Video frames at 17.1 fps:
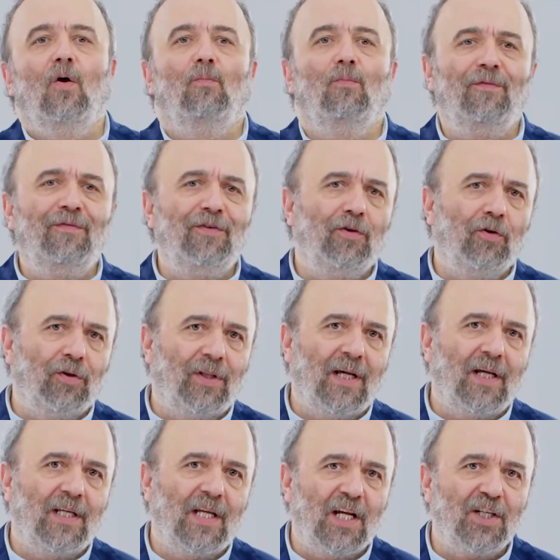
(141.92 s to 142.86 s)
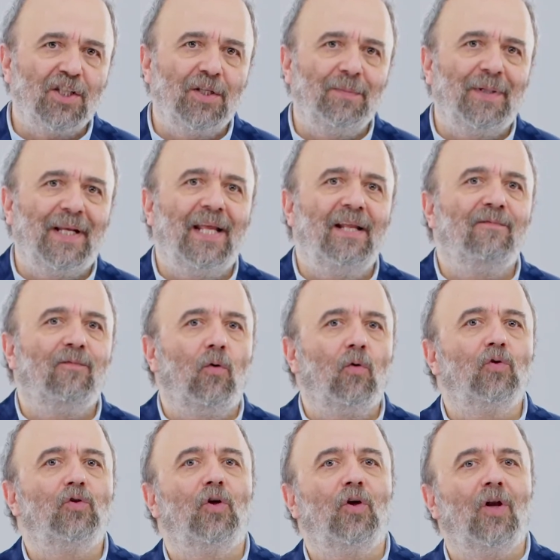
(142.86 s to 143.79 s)
Bu videoda yaşlı bireyin
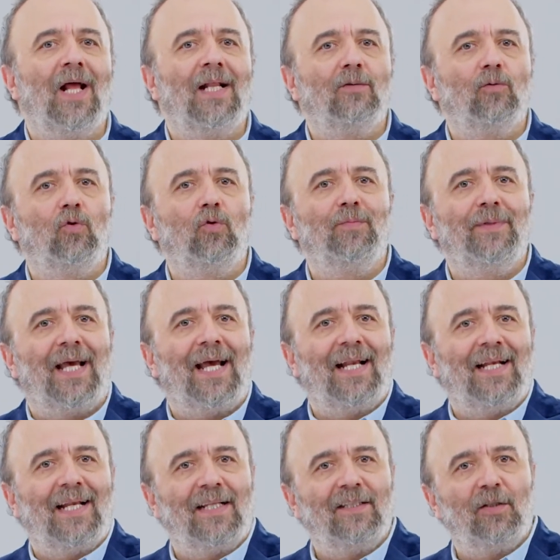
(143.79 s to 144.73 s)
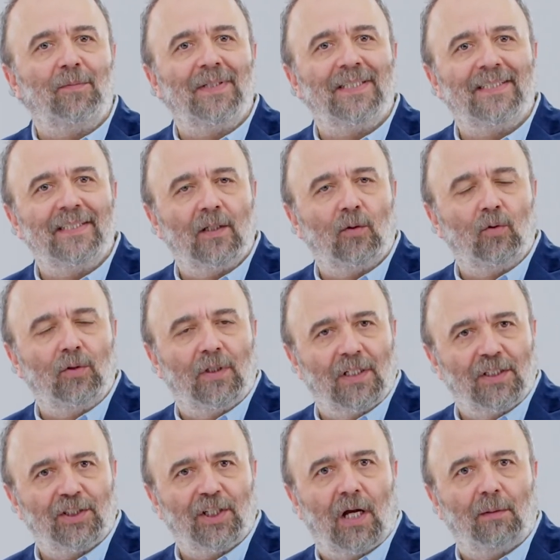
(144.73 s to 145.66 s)
fonksiyonel durum değerlendirmesinde
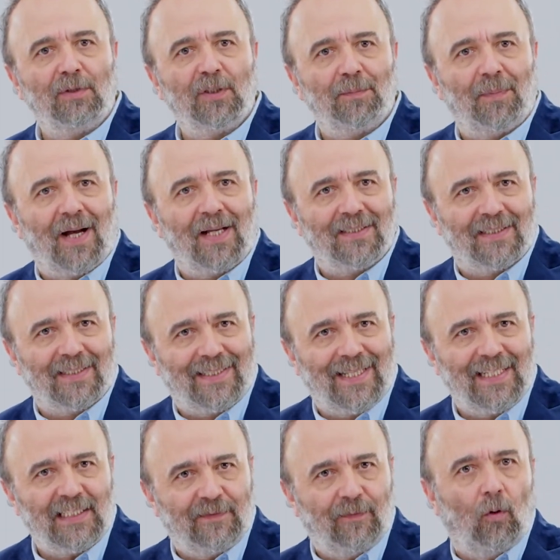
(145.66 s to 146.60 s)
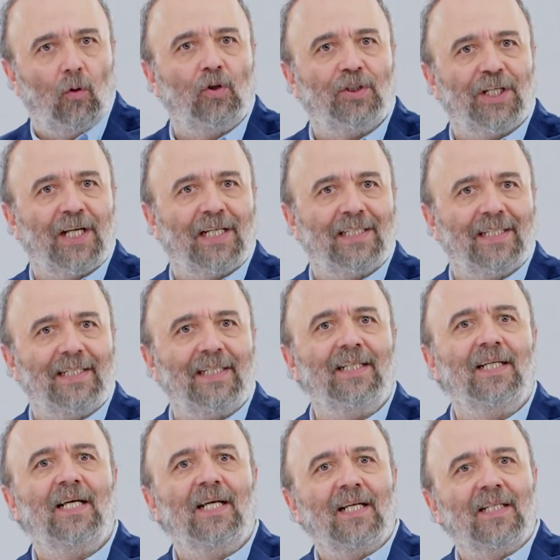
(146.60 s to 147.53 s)
kullanacağımız bazı test ve
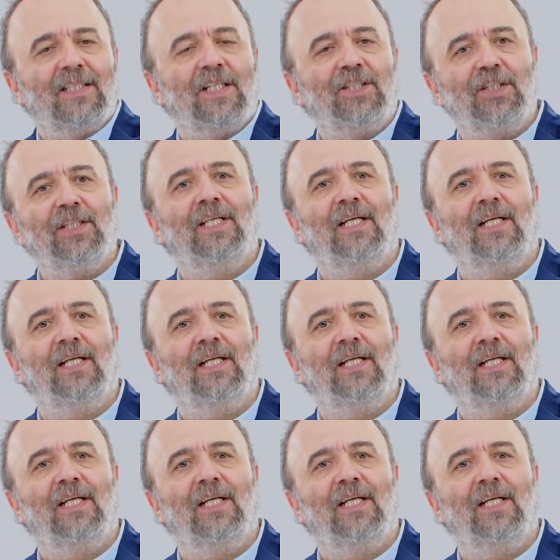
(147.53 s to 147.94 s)
ölçekleri kısaca